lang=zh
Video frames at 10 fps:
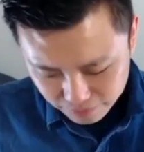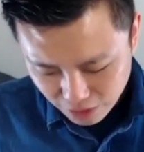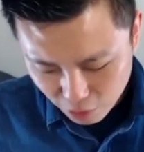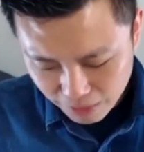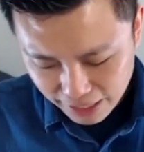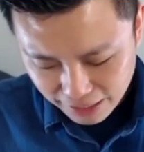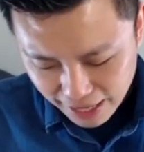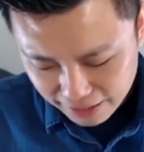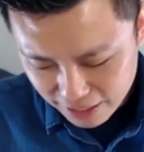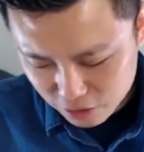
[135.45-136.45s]
那我们来
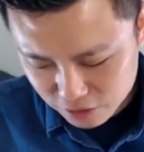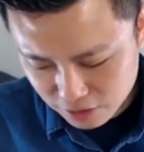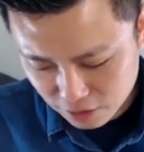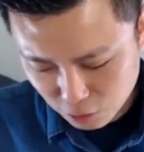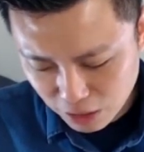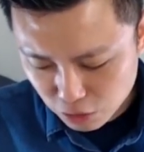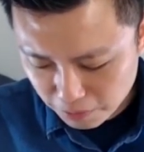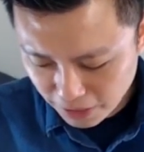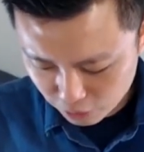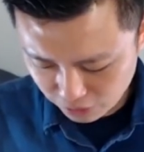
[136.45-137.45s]
看一看，就是观众
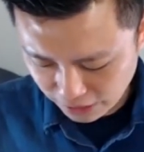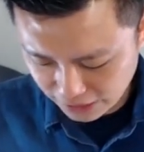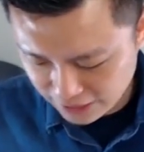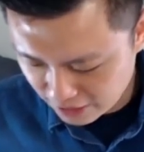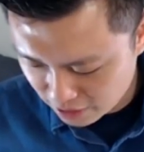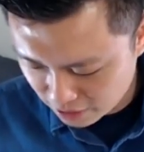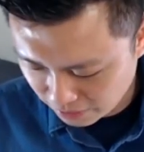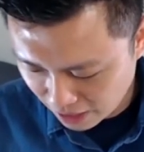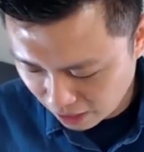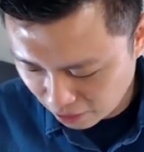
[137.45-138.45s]
票选的意见怎么
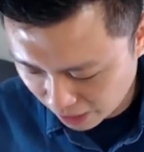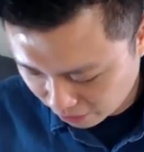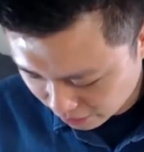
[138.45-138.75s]
样，好不好？